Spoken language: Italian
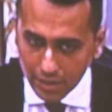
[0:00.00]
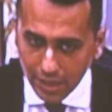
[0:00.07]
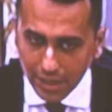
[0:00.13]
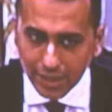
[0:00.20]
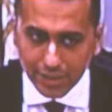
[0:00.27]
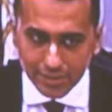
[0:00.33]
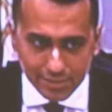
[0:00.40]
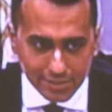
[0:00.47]

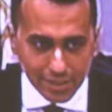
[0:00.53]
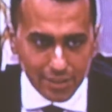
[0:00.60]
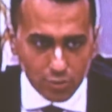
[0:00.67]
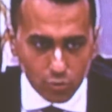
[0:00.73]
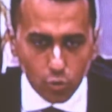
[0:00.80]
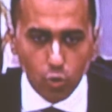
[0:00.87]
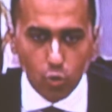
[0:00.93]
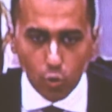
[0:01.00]
la
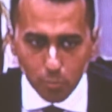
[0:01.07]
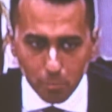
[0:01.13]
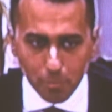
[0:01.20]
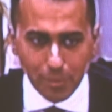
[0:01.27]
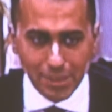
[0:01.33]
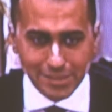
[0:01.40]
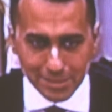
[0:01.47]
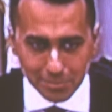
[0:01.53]
ritengo
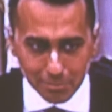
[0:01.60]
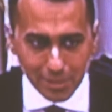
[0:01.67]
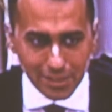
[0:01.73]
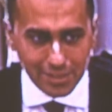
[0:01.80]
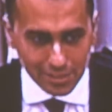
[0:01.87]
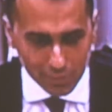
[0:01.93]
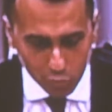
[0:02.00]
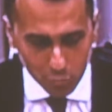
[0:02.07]

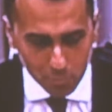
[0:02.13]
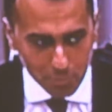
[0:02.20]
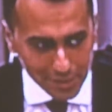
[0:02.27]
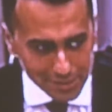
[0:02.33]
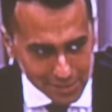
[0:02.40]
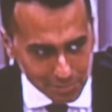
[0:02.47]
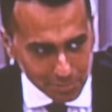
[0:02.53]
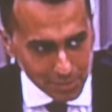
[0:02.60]

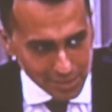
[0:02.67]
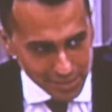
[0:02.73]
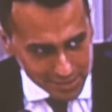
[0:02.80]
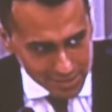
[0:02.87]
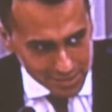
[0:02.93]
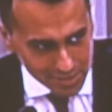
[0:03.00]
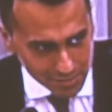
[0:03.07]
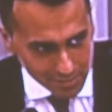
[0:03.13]

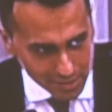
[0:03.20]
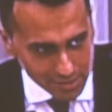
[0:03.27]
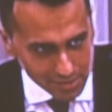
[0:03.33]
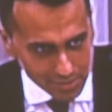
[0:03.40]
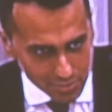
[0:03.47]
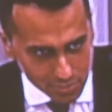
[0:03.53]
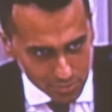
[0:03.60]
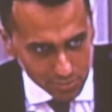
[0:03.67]
compatibilissima
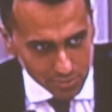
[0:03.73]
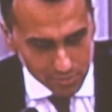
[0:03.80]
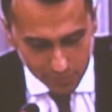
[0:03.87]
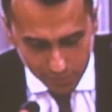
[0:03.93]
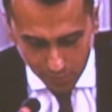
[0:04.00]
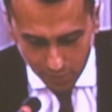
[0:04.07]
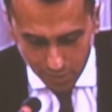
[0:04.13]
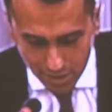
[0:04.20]
l'elezione di
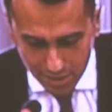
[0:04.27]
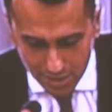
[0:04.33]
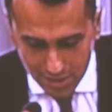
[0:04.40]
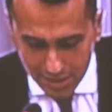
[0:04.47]
FOA